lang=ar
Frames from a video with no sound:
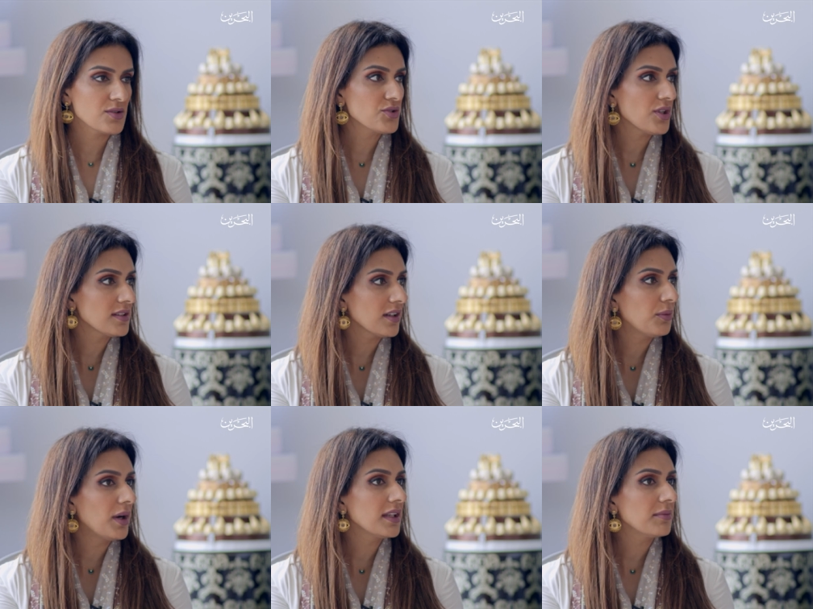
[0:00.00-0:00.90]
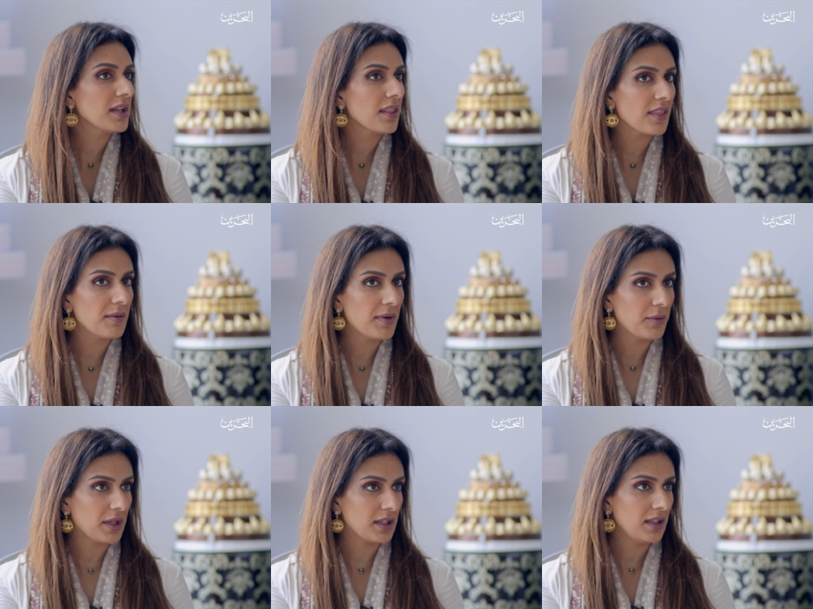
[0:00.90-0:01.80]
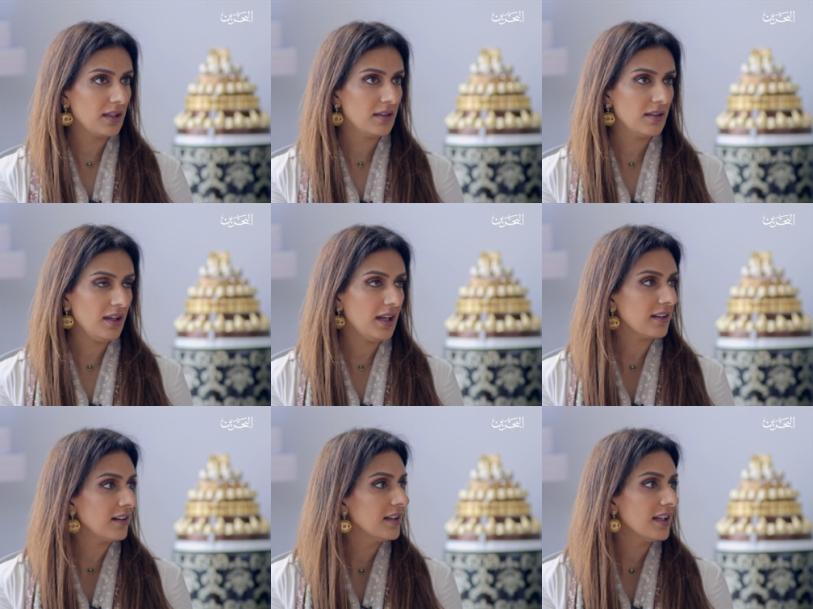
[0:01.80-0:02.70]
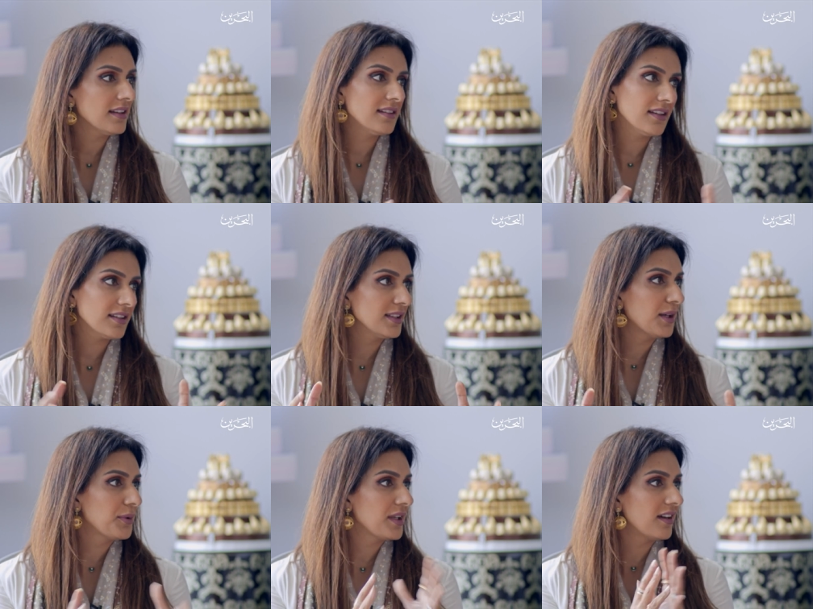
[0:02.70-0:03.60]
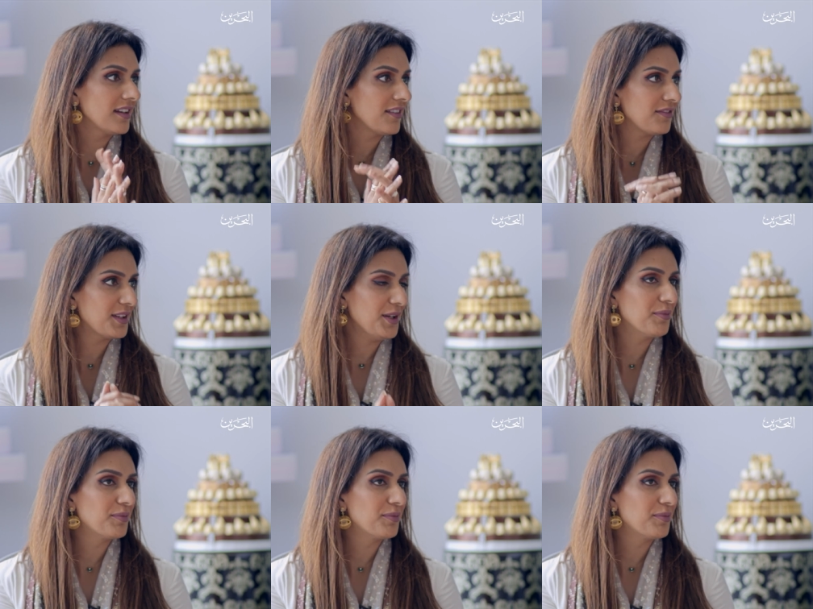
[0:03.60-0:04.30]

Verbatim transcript: زوجات اخواني من انضموا يعني حق عائلتنا دخلوا ويانا في